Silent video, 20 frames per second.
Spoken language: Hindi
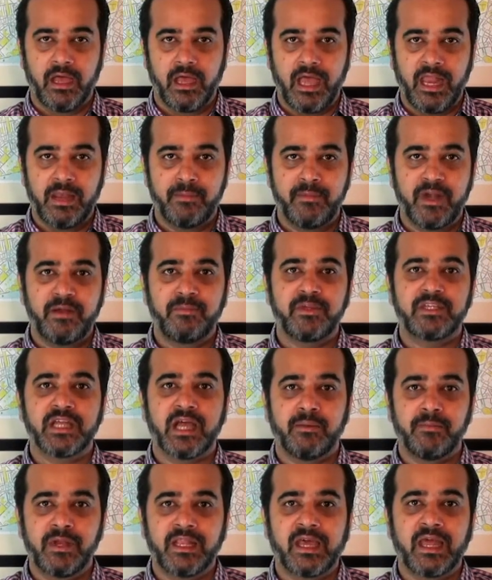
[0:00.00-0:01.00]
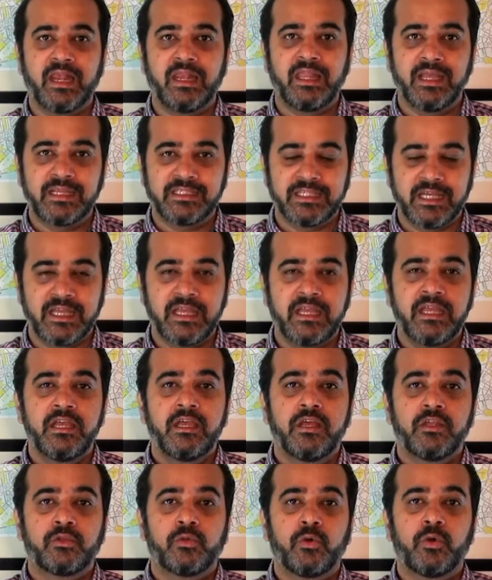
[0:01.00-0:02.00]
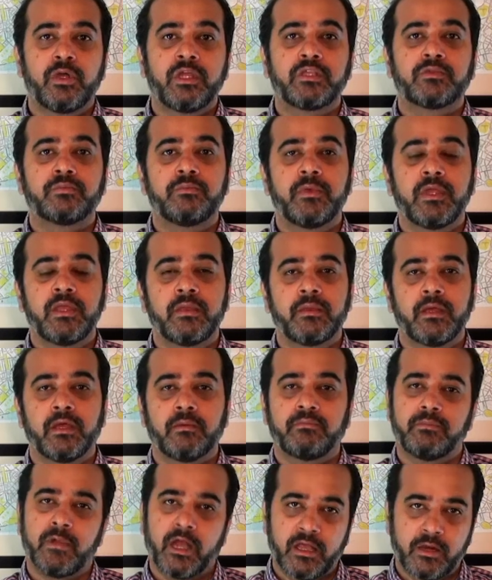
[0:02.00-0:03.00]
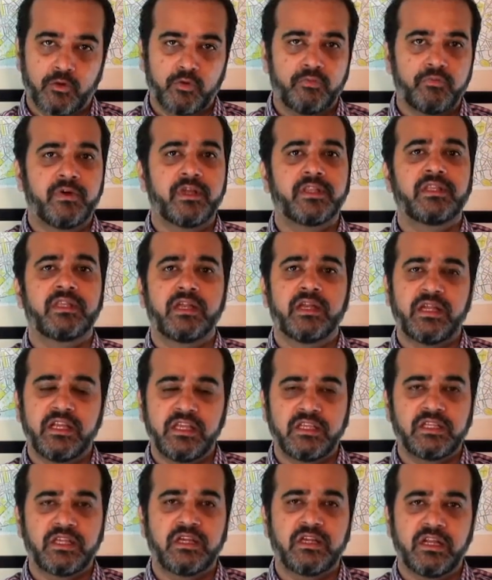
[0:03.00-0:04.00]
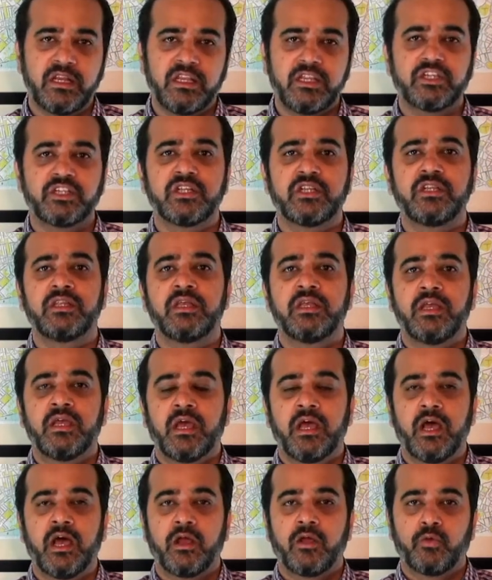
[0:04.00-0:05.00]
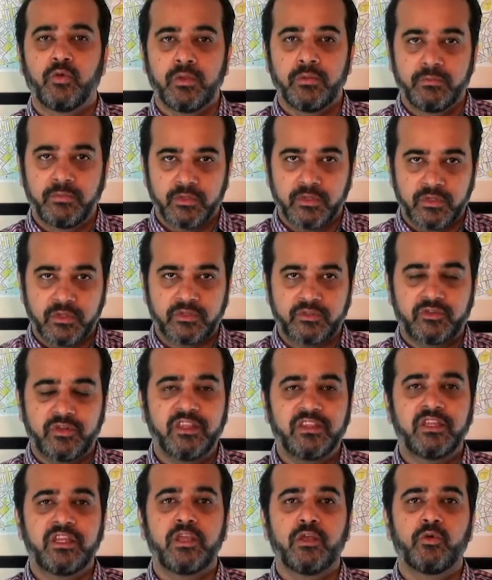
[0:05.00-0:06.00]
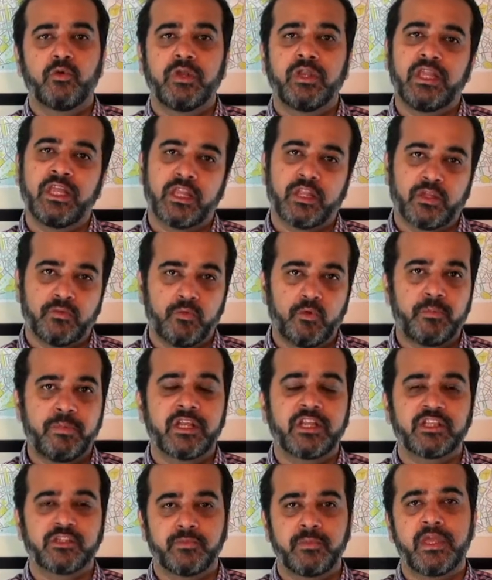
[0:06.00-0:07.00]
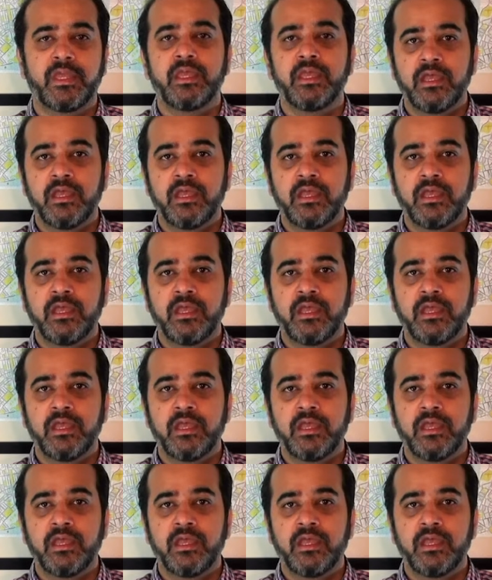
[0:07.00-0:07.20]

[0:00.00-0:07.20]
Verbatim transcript: एलिमेंट भी शामिल कर लिया जाए तो इसमें अगर कोई फर्दर एडिशन डिलीशन कोई स्ट्रेंथनिंग होनी है तो वो फिर इसमें